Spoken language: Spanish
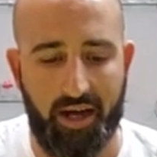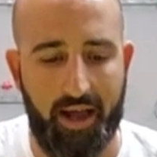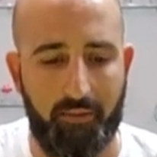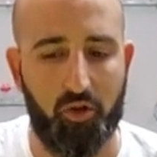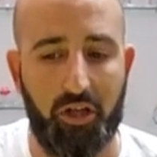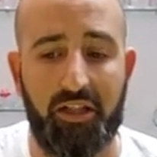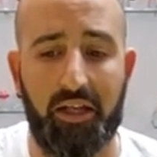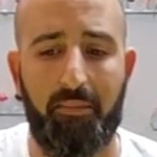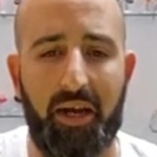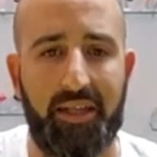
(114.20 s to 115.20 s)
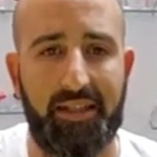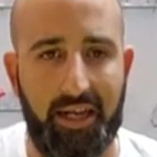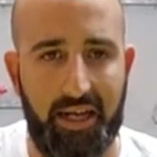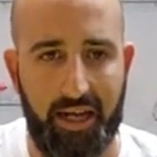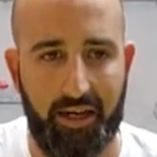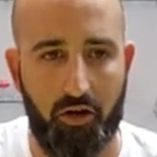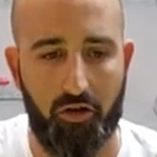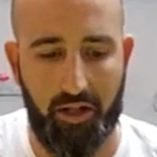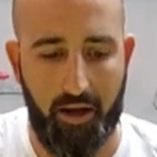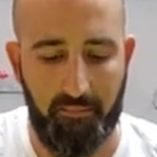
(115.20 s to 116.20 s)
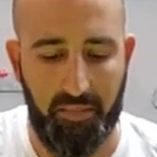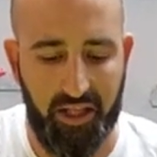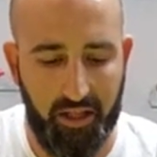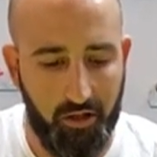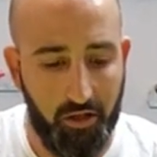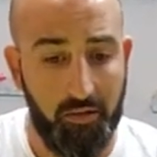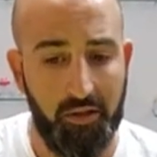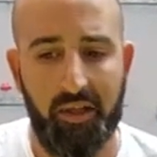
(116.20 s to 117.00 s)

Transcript: agregamos el triple XL que nos lo estaban pidiendo.